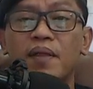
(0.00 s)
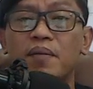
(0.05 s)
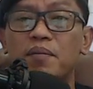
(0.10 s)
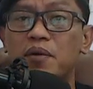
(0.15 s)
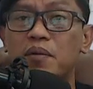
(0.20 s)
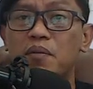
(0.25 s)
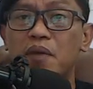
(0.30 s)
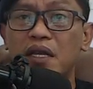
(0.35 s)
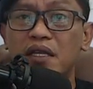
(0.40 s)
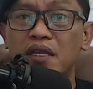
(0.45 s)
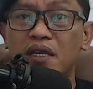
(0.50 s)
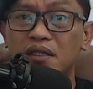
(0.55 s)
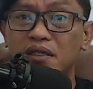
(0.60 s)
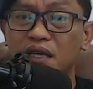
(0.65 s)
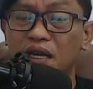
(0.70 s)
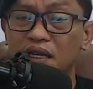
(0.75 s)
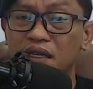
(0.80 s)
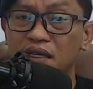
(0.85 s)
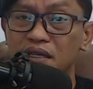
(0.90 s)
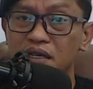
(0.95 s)
perbanyak
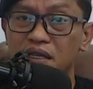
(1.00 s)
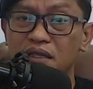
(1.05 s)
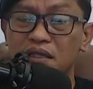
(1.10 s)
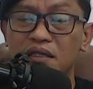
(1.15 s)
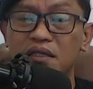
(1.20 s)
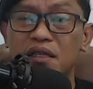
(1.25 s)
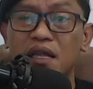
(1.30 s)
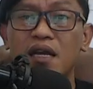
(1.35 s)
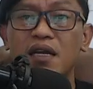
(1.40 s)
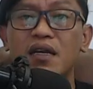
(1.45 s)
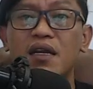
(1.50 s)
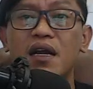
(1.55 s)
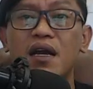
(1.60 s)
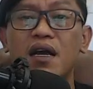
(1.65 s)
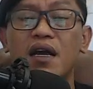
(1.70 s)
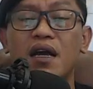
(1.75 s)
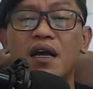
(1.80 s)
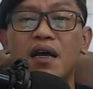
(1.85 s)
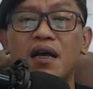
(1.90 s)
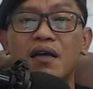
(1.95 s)
jaringan
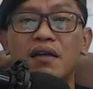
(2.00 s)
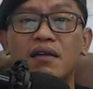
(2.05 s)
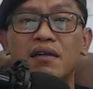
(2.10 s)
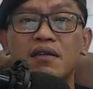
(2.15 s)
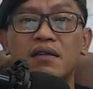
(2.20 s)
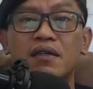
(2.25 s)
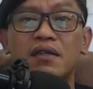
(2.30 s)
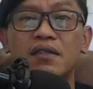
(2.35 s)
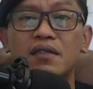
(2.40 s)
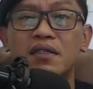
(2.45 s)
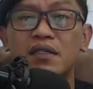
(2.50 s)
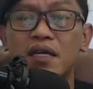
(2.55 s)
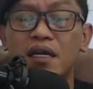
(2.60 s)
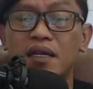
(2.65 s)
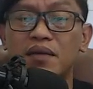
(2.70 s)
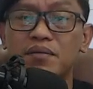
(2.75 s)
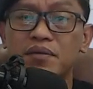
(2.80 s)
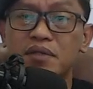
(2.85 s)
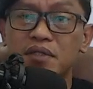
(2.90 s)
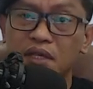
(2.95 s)
tetangga di
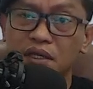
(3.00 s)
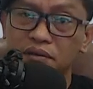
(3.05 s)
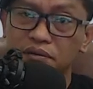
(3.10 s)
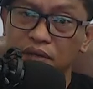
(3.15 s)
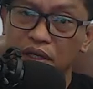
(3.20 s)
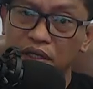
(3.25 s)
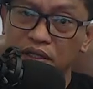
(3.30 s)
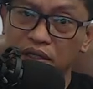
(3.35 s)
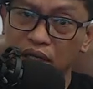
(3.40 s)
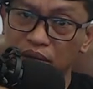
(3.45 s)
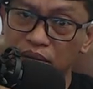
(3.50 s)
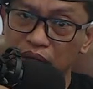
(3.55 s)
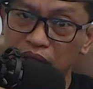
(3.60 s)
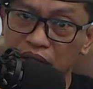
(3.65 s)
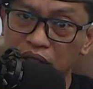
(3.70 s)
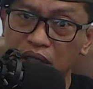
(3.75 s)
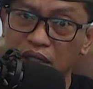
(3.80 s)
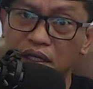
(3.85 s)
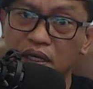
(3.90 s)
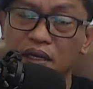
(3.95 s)
dalam satu asrama
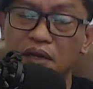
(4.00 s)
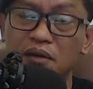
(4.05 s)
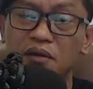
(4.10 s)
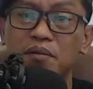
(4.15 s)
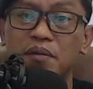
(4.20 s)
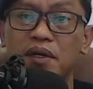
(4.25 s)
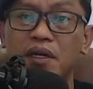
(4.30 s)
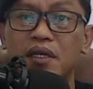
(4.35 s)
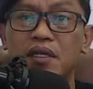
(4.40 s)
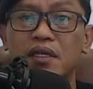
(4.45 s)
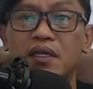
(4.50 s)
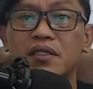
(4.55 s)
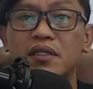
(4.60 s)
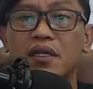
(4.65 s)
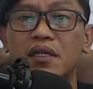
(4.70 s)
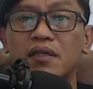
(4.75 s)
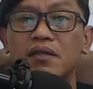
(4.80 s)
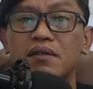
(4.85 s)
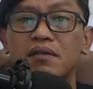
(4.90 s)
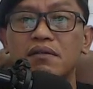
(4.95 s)
saja kalau mereka
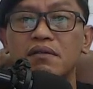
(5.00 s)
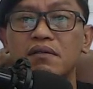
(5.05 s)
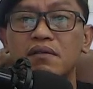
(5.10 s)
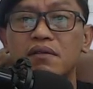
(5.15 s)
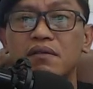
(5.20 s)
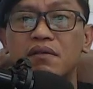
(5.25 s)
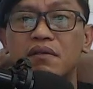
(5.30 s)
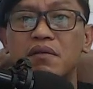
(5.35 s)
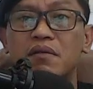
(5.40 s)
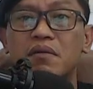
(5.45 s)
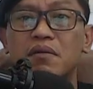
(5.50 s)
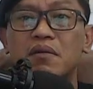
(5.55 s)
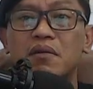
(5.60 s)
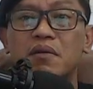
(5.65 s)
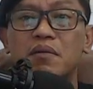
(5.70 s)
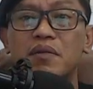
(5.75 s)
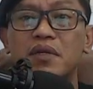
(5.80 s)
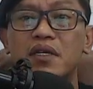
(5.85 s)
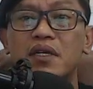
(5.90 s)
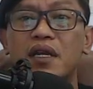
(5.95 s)
saling
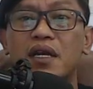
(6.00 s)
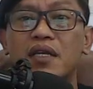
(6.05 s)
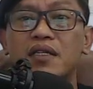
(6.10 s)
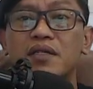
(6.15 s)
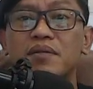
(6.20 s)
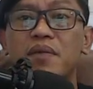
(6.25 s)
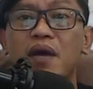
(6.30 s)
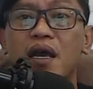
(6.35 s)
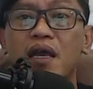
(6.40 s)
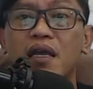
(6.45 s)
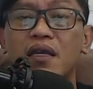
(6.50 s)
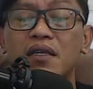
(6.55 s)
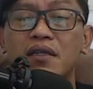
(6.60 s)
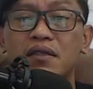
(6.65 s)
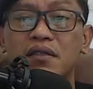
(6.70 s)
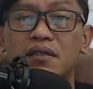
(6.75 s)
komunikasi baik